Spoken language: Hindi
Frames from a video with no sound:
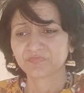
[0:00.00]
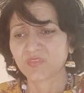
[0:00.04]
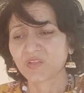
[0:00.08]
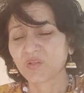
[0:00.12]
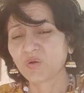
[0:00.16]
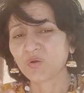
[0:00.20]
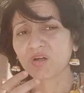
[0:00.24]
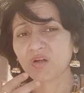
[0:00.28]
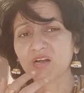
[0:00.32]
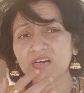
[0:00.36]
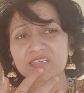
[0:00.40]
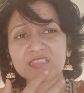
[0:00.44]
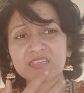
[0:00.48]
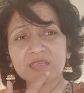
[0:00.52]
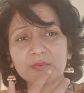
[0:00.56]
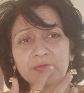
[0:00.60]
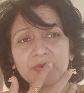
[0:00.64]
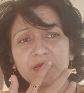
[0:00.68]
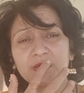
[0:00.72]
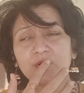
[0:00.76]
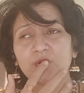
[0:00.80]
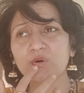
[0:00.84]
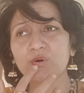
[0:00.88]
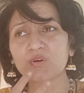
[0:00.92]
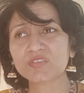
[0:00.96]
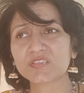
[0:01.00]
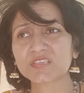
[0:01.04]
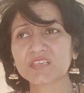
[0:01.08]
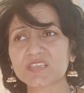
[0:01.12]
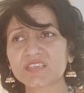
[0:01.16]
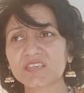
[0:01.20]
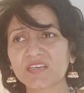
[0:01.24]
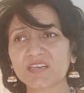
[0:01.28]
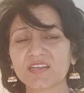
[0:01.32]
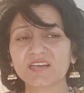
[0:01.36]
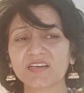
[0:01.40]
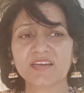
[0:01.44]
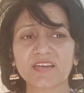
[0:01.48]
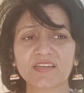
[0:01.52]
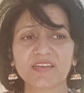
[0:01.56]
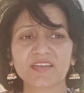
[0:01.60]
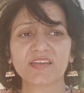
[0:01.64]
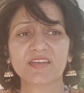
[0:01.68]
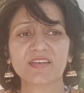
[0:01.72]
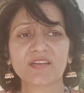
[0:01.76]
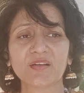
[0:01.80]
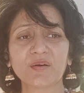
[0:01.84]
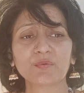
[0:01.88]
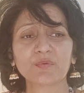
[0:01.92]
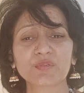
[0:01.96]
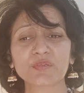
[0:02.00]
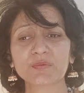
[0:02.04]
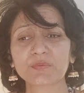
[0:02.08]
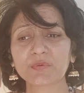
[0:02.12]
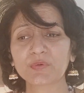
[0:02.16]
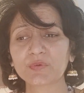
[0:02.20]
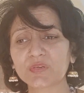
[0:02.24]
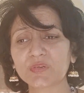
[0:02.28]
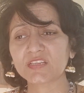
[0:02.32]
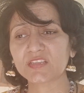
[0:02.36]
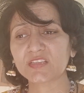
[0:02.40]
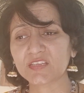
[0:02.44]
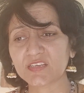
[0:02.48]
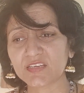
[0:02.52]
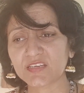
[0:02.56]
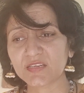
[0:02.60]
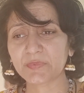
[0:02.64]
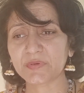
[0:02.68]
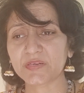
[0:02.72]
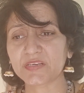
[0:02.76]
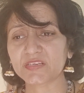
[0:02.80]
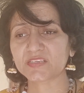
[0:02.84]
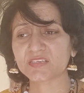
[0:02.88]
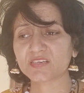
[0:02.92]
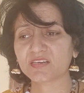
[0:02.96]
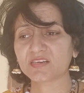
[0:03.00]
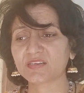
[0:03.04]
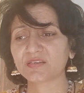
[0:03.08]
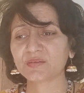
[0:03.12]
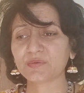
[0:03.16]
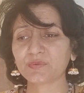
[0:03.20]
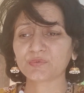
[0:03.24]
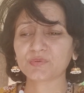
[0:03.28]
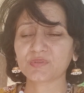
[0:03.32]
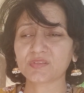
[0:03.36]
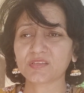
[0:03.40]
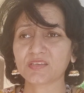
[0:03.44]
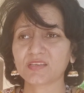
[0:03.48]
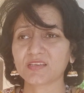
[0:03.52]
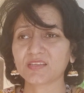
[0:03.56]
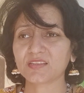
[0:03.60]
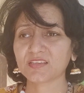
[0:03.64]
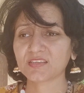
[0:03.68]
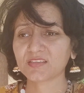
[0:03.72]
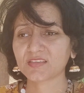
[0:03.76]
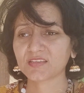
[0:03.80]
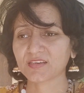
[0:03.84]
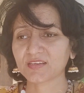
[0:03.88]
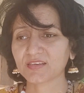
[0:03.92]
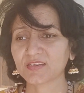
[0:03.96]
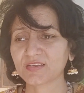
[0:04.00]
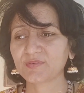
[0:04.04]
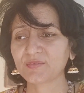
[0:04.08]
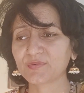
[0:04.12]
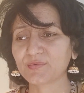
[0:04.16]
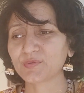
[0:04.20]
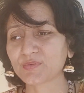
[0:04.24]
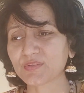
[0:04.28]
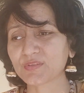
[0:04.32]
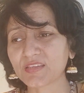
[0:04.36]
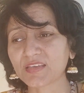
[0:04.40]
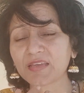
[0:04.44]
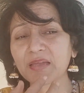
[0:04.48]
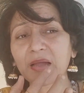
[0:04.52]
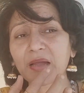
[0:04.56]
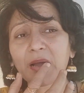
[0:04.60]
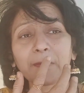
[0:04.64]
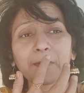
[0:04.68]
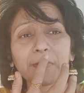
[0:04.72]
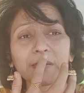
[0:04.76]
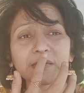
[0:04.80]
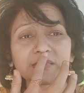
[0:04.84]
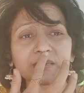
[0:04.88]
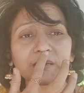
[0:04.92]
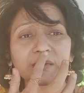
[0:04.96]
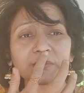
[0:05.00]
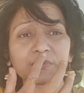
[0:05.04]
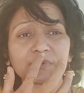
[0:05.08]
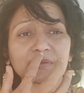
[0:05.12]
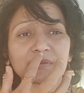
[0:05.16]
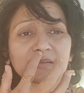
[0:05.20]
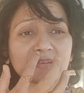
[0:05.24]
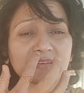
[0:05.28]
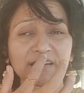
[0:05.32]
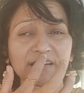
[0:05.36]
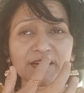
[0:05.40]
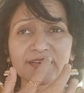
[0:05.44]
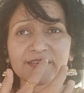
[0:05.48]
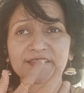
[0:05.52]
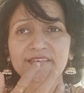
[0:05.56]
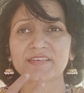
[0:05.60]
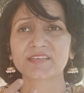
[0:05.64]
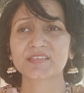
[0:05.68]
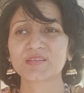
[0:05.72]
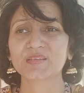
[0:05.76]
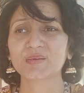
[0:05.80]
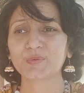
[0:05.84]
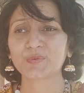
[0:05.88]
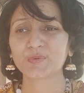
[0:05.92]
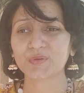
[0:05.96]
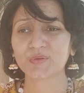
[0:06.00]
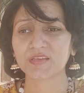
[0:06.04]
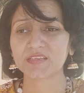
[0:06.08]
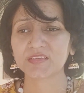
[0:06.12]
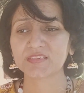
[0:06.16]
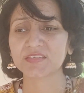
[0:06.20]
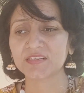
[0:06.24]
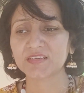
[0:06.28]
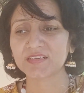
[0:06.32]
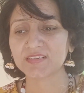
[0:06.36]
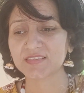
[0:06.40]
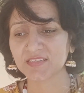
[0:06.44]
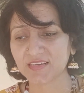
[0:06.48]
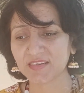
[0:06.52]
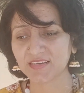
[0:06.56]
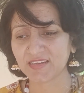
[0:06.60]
और हर समय ऑक्सीजन लगे रहना उसमें उन्हें इतनी परेशानी होती है इतनी तकलीफ़ होती है यहाँ पर सब रेड रेड सा हो गया छिल सा